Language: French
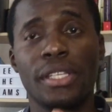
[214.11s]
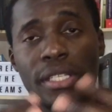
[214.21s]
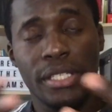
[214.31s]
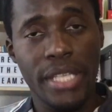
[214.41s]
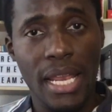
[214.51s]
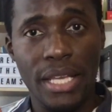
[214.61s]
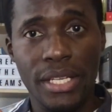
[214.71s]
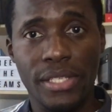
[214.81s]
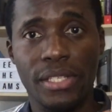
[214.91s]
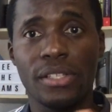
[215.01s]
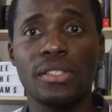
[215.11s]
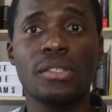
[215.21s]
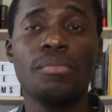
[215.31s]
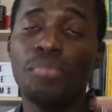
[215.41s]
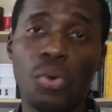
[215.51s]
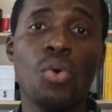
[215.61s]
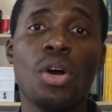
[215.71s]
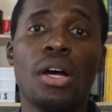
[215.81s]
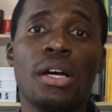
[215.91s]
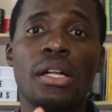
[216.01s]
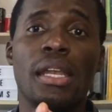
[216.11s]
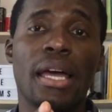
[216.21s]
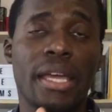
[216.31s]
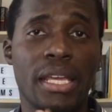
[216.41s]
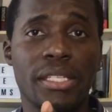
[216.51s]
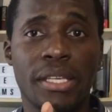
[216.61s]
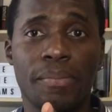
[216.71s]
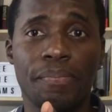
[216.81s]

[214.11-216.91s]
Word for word: dès la naissance pour la réaliser.